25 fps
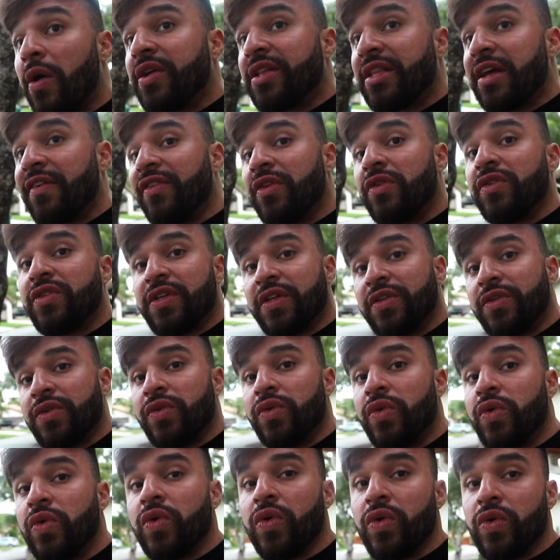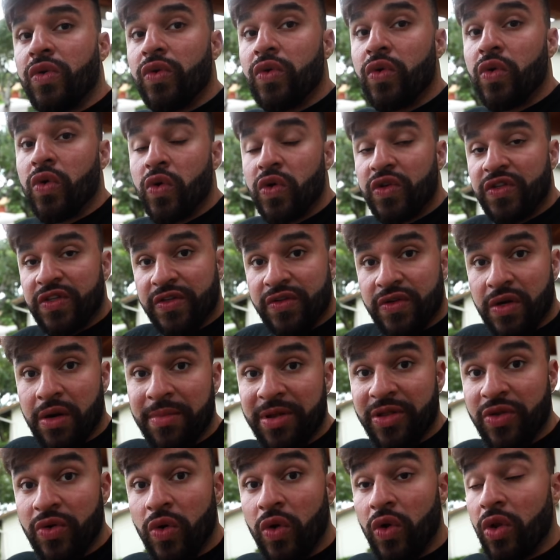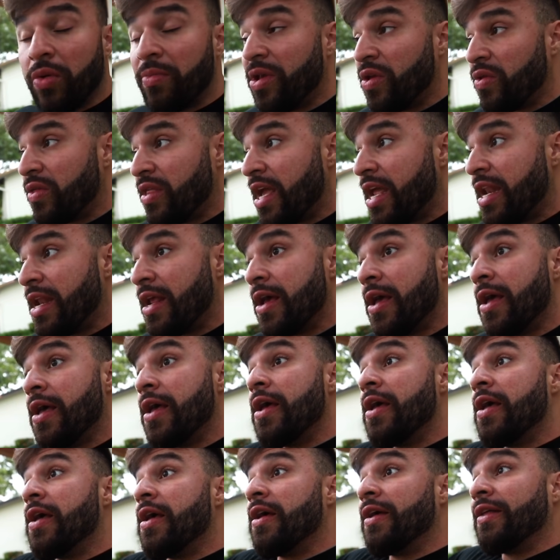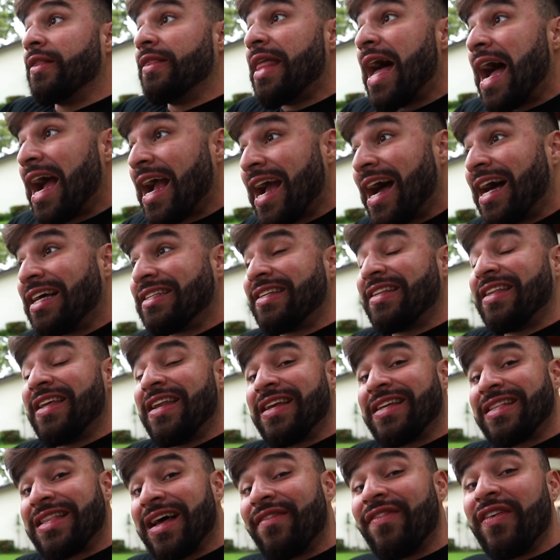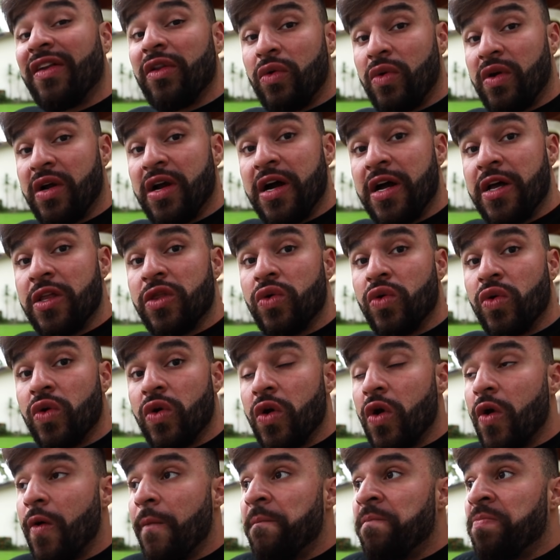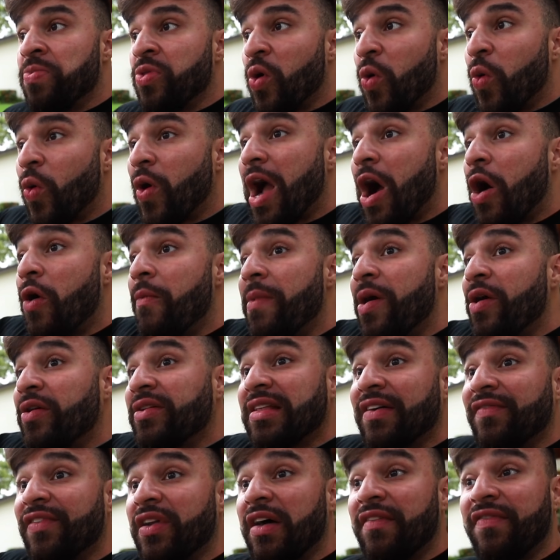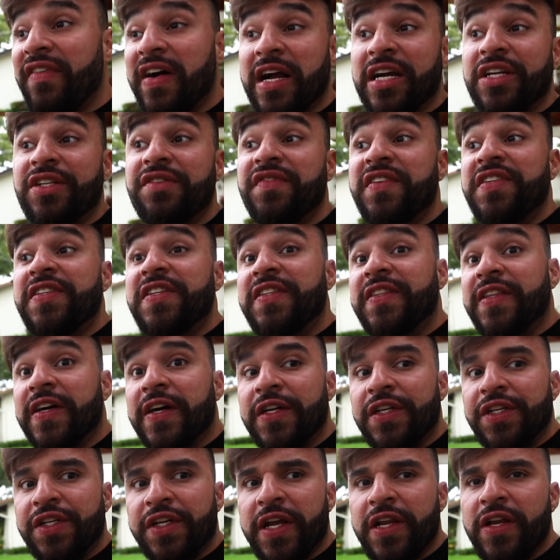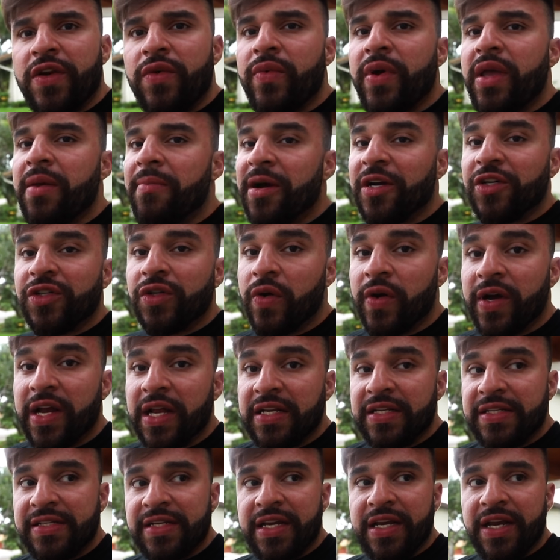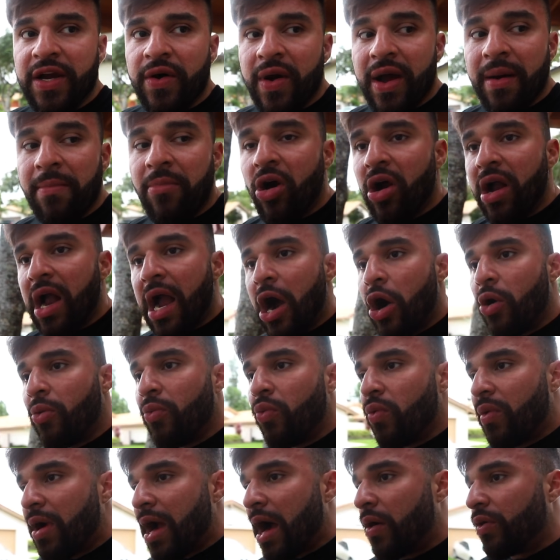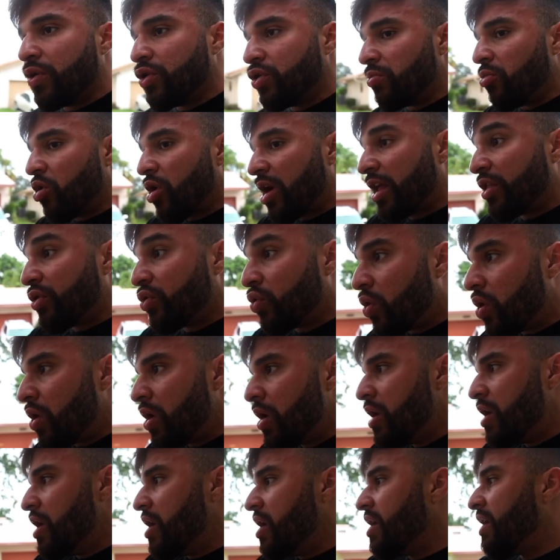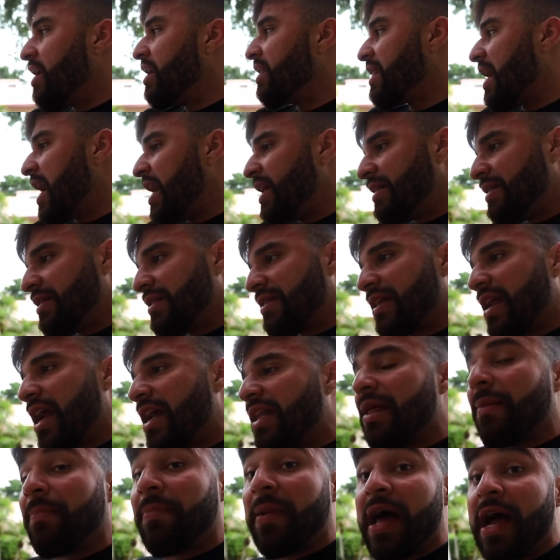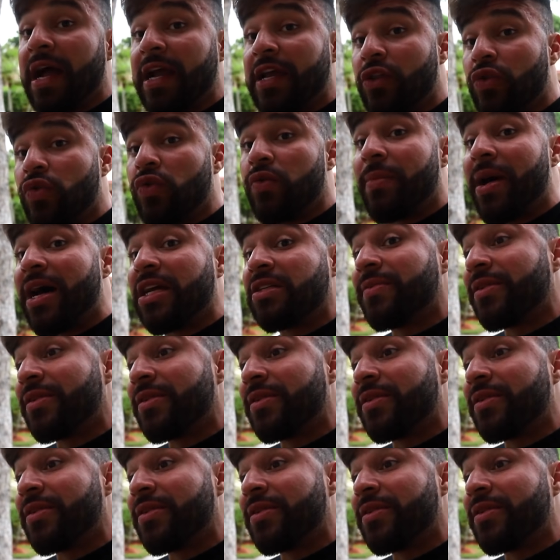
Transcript: que tava no, no, no estacionamento do condomínio dele, da casa dele que tava alugando, o carro meio que estava na vaga de visitante, ele nunca imaginou que eles iriam rebocar um carro de um morador que tá registrada a placa e tudo mais,